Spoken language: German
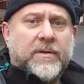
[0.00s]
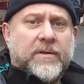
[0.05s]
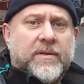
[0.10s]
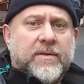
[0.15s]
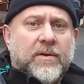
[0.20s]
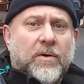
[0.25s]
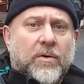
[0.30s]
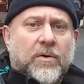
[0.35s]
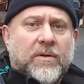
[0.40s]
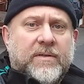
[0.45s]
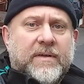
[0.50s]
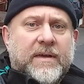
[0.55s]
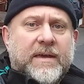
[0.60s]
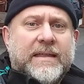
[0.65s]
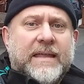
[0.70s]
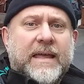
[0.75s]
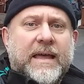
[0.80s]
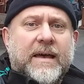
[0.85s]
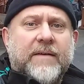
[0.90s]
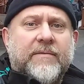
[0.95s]
Und so
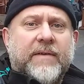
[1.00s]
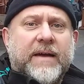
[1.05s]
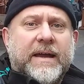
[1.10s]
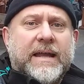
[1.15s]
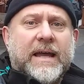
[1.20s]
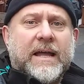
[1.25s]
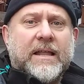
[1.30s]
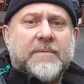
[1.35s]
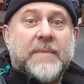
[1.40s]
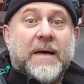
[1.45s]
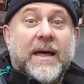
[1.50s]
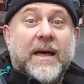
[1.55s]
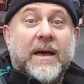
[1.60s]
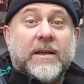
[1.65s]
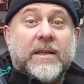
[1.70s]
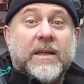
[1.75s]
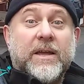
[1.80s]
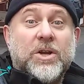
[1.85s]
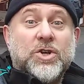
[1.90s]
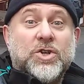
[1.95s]
sieht der
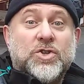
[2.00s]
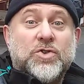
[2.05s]
Weihnachtsmarkt in